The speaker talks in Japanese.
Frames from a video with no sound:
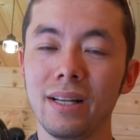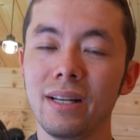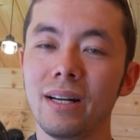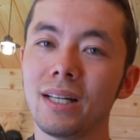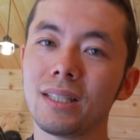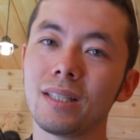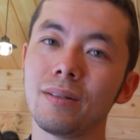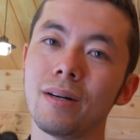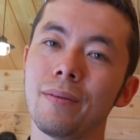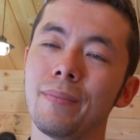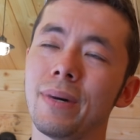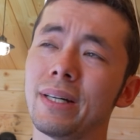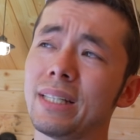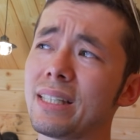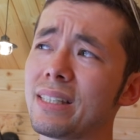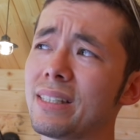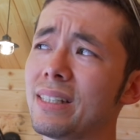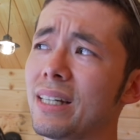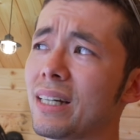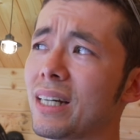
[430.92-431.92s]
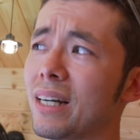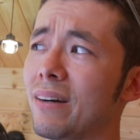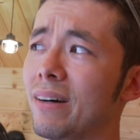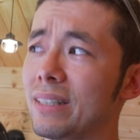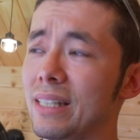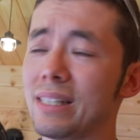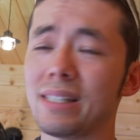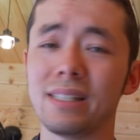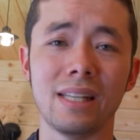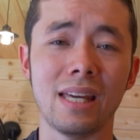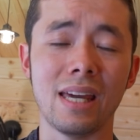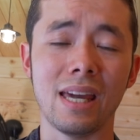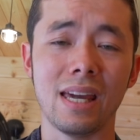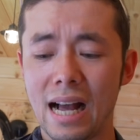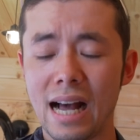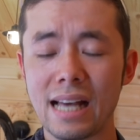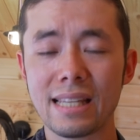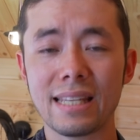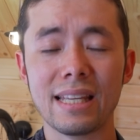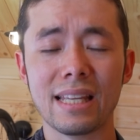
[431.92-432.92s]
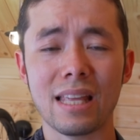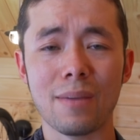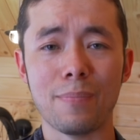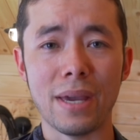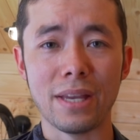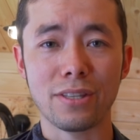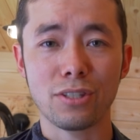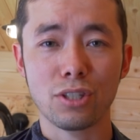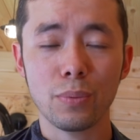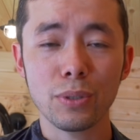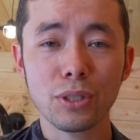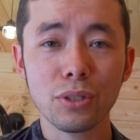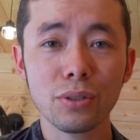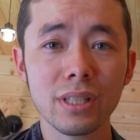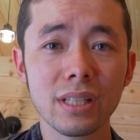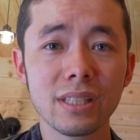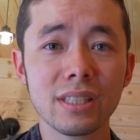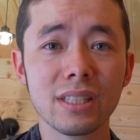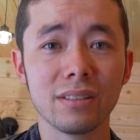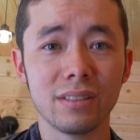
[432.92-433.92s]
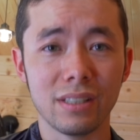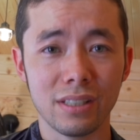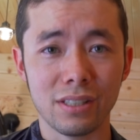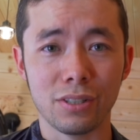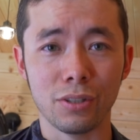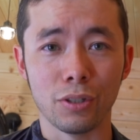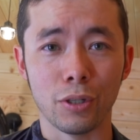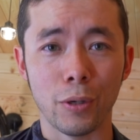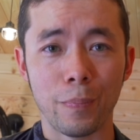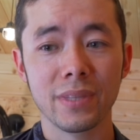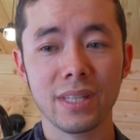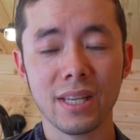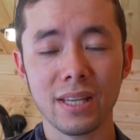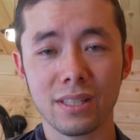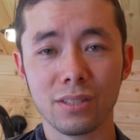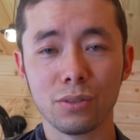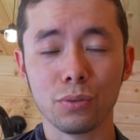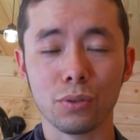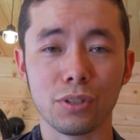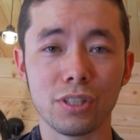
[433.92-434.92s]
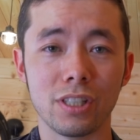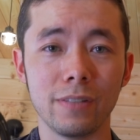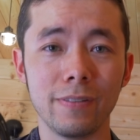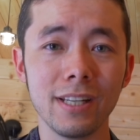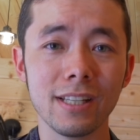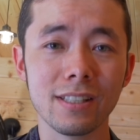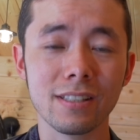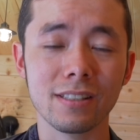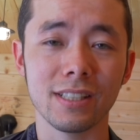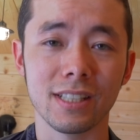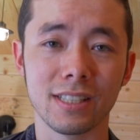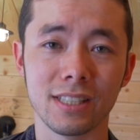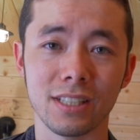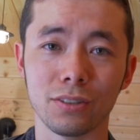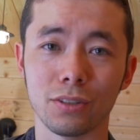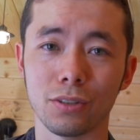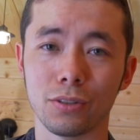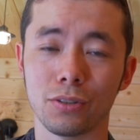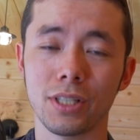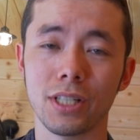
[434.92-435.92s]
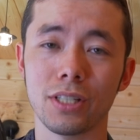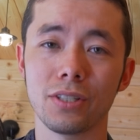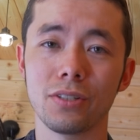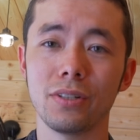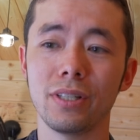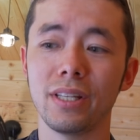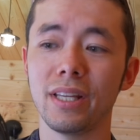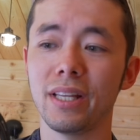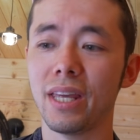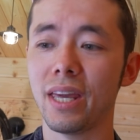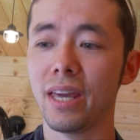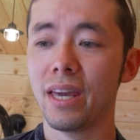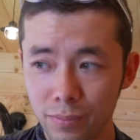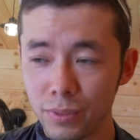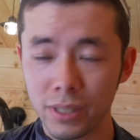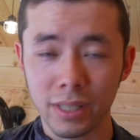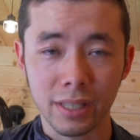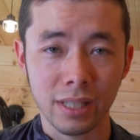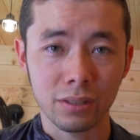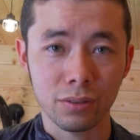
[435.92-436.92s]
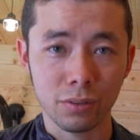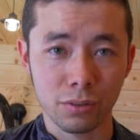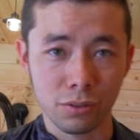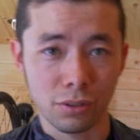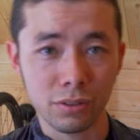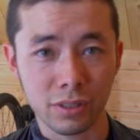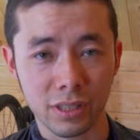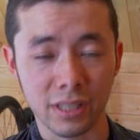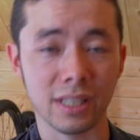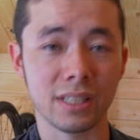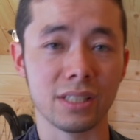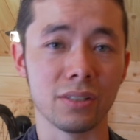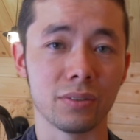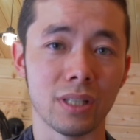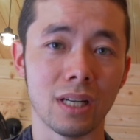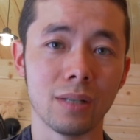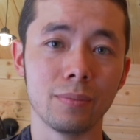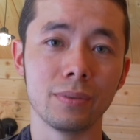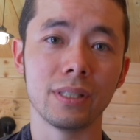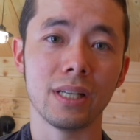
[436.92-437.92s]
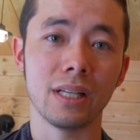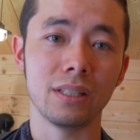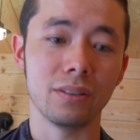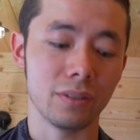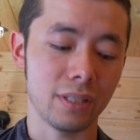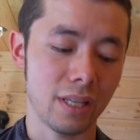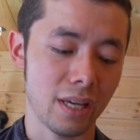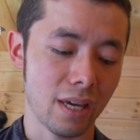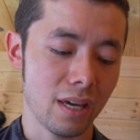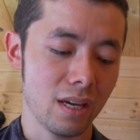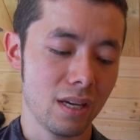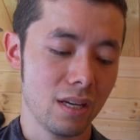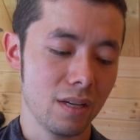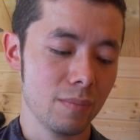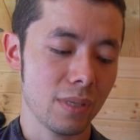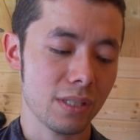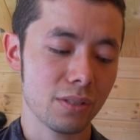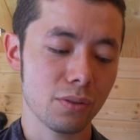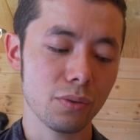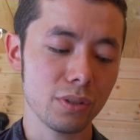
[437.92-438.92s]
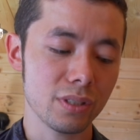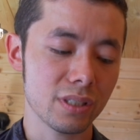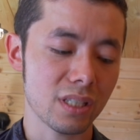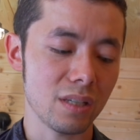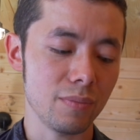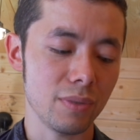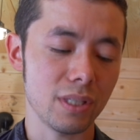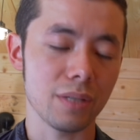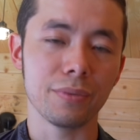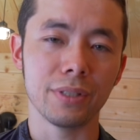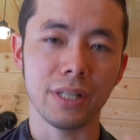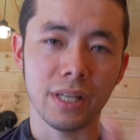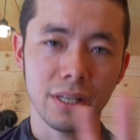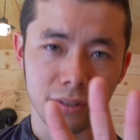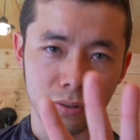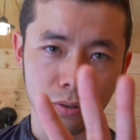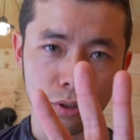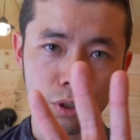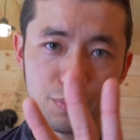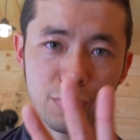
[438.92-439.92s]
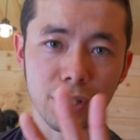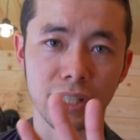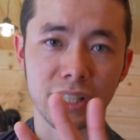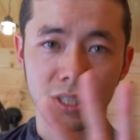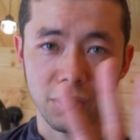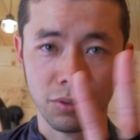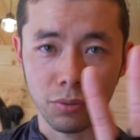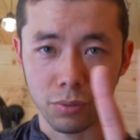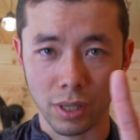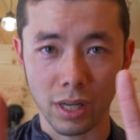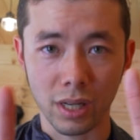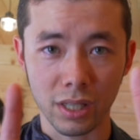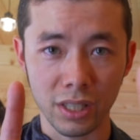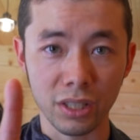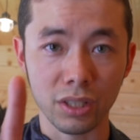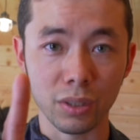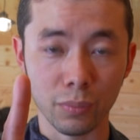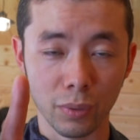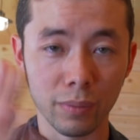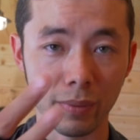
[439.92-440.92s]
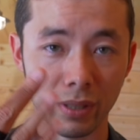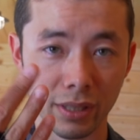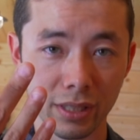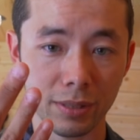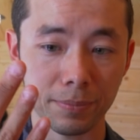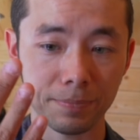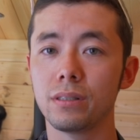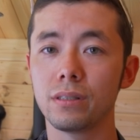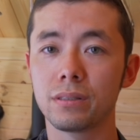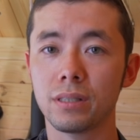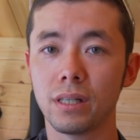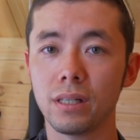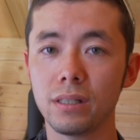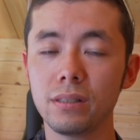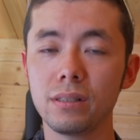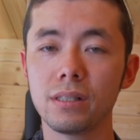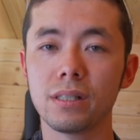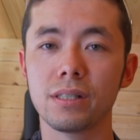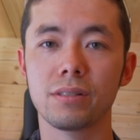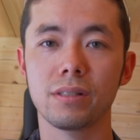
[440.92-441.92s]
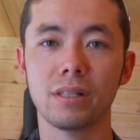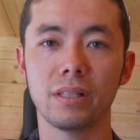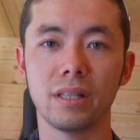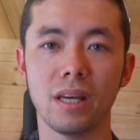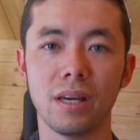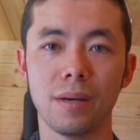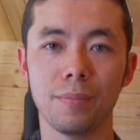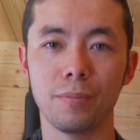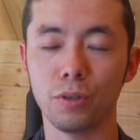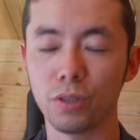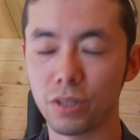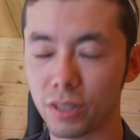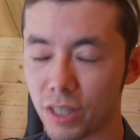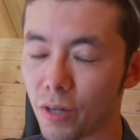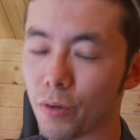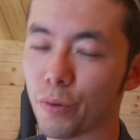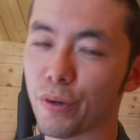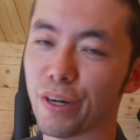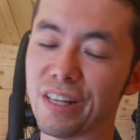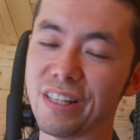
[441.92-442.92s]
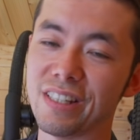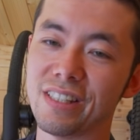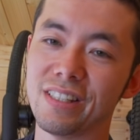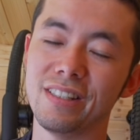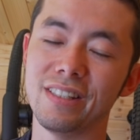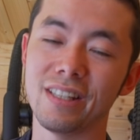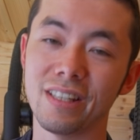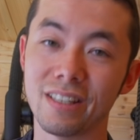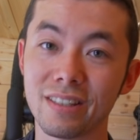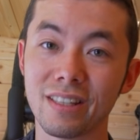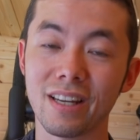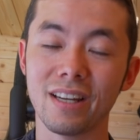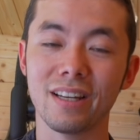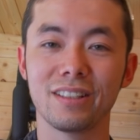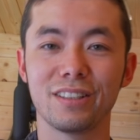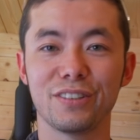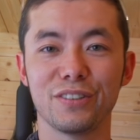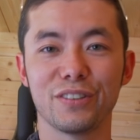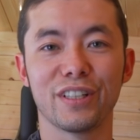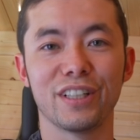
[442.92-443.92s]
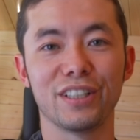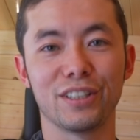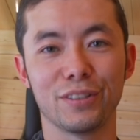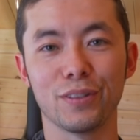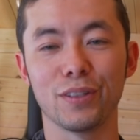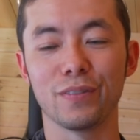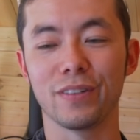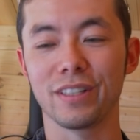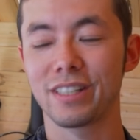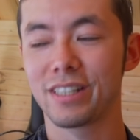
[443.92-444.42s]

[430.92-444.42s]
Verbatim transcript: あとは真夏なんかはですね、汗でべっちょべちょになっちゃうんですよ。で、ちょっと滑りやすくなっちゃうと、それはそれでね、ブラケットつるってなっちゃうと危ないので、まあそういった意味でもね、グローブはした方がいいと思います。サングラスはね、持った方がいいです。絶対あった方がいいと思いま